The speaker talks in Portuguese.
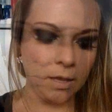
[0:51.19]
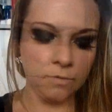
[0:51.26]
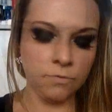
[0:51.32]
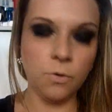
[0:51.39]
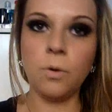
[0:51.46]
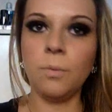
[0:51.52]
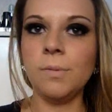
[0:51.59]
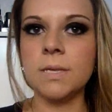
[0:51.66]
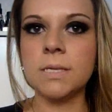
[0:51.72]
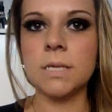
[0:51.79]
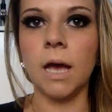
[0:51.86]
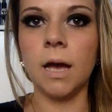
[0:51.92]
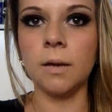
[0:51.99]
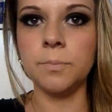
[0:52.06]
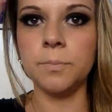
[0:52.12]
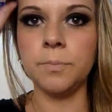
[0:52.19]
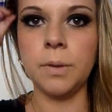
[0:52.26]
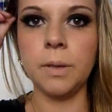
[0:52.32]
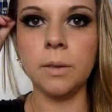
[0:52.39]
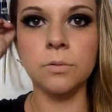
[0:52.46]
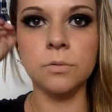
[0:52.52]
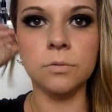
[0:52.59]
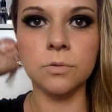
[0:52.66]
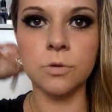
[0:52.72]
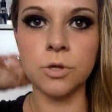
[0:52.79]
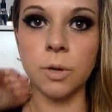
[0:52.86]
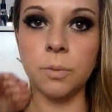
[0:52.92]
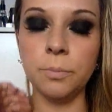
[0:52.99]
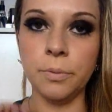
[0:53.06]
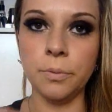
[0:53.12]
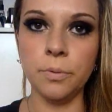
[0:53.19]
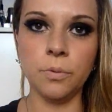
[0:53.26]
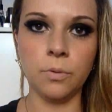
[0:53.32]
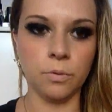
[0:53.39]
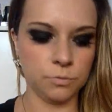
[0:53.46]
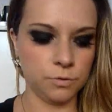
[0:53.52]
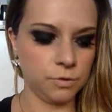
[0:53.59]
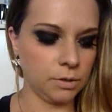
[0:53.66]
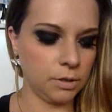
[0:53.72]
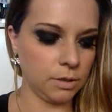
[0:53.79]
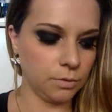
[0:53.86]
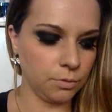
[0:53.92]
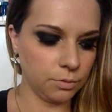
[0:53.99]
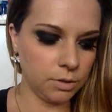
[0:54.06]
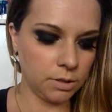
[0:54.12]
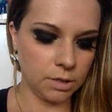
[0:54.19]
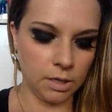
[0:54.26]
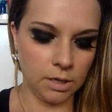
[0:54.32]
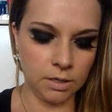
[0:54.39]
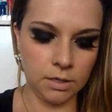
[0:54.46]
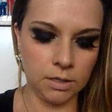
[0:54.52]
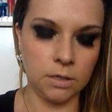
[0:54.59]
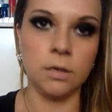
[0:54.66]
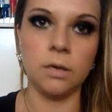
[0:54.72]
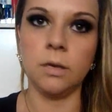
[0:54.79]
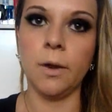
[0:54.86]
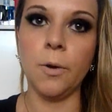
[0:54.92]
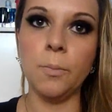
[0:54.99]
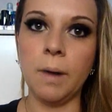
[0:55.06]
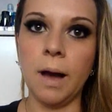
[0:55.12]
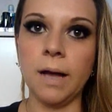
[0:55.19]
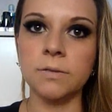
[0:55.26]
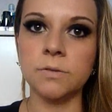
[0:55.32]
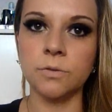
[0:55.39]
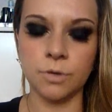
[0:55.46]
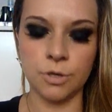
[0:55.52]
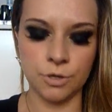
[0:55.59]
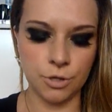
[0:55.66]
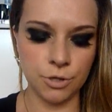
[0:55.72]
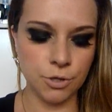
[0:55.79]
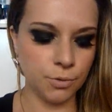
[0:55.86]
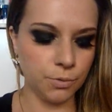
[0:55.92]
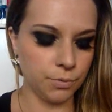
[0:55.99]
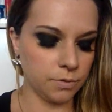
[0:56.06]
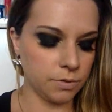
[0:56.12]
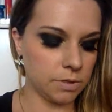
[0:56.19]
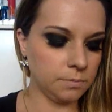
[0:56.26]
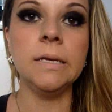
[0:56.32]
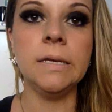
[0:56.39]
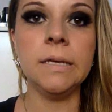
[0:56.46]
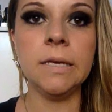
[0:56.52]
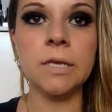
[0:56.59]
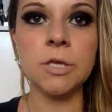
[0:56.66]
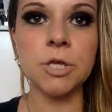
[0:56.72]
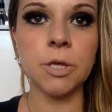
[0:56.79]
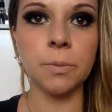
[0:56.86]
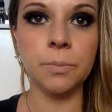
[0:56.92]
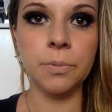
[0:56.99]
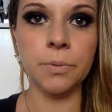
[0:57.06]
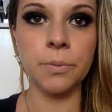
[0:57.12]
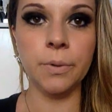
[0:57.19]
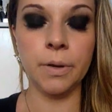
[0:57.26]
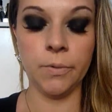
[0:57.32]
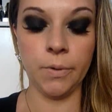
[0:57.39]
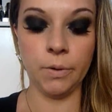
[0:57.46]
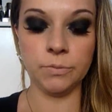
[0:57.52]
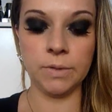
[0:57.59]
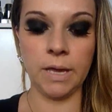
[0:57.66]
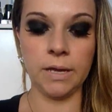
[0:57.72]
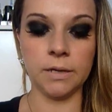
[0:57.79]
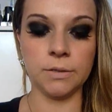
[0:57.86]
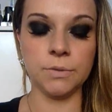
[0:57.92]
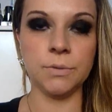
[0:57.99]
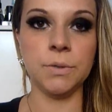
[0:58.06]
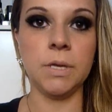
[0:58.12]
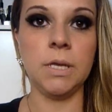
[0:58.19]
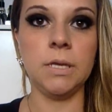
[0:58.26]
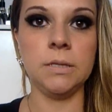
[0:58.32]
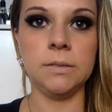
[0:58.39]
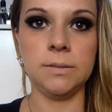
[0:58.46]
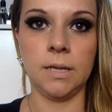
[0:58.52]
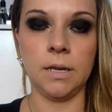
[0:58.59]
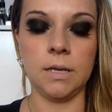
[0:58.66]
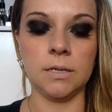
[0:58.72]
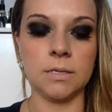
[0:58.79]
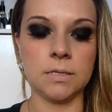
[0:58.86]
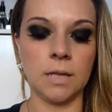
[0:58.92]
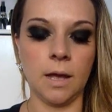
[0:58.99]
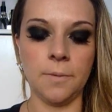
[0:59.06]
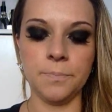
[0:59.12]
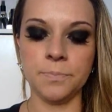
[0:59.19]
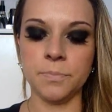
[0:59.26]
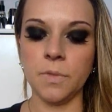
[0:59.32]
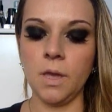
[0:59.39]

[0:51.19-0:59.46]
Eu vou começar pelo shampoo, condicionador, né, que é o básico que a gente usa. Em shampoo eu alterno em três, tá?